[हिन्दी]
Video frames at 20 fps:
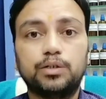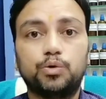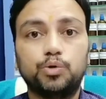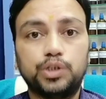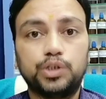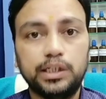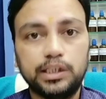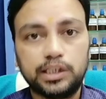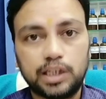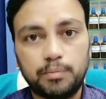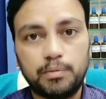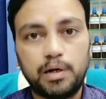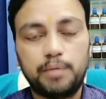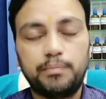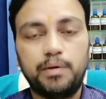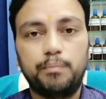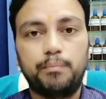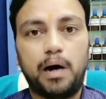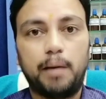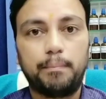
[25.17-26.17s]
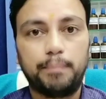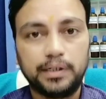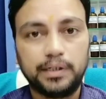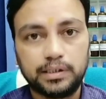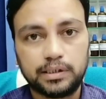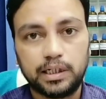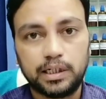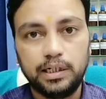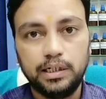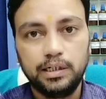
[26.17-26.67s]
कुछ ही समय में
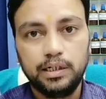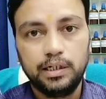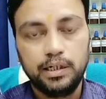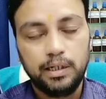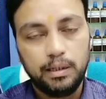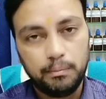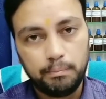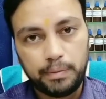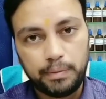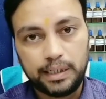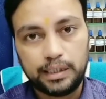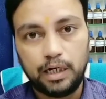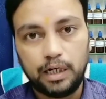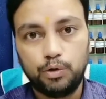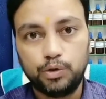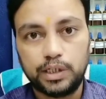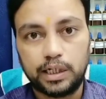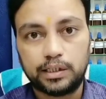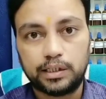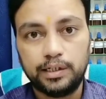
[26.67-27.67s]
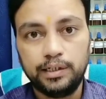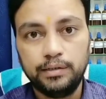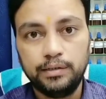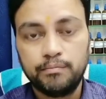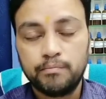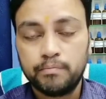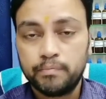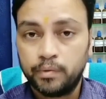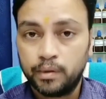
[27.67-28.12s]
वापस से पैदा हो जाते हैं